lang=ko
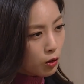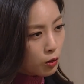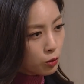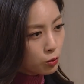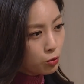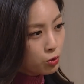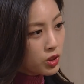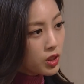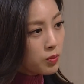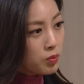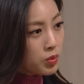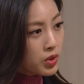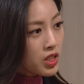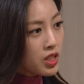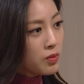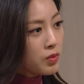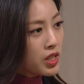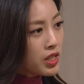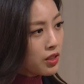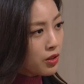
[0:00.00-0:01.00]
우린
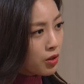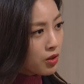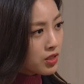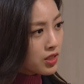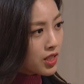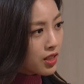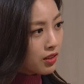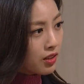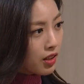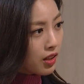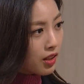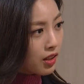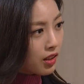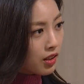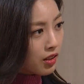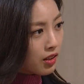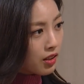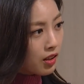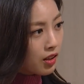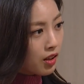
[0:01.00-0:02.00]
비밀
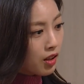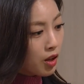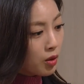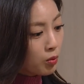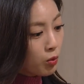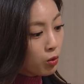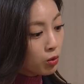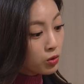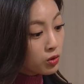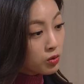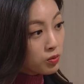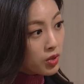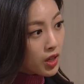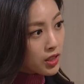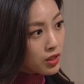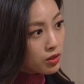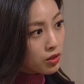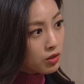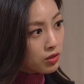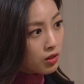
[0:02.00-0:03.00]
결사대야. 목숨
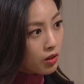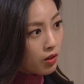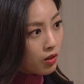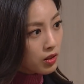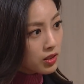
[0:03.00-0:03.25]
바쳐서